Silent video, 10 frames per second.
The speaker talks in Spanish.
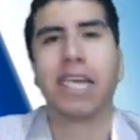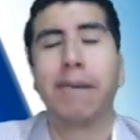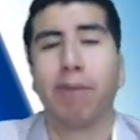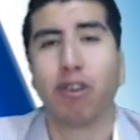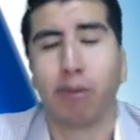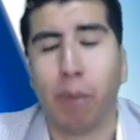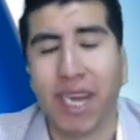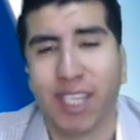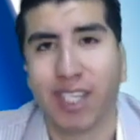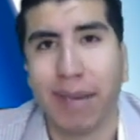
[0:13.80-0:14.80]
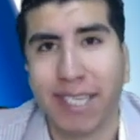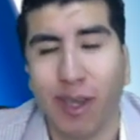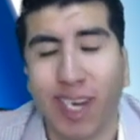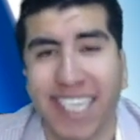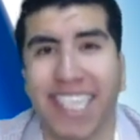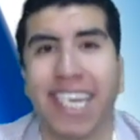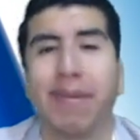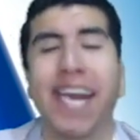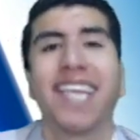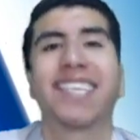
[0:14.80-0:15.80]
Y por supuesto se evitó que se
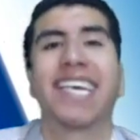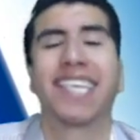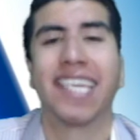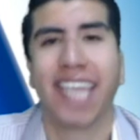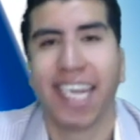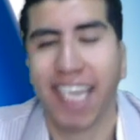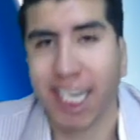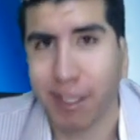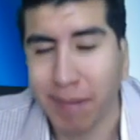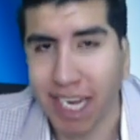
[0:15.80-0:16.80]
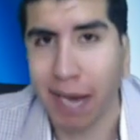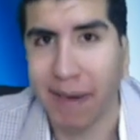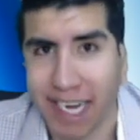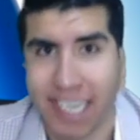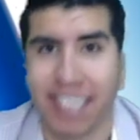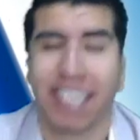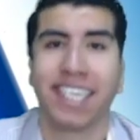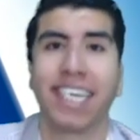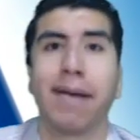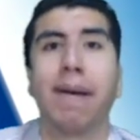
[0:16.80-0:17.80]
llevaran 63 mil barriles.
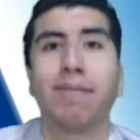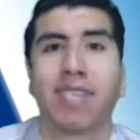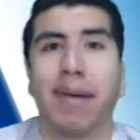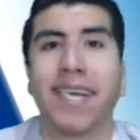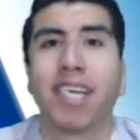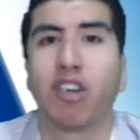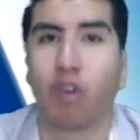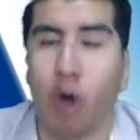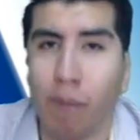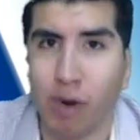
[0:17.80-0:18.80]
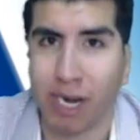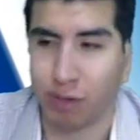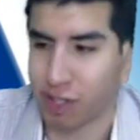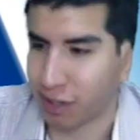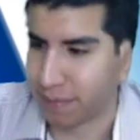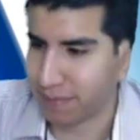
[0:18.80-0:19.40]
Así que vamos a ver cómo lo anunció.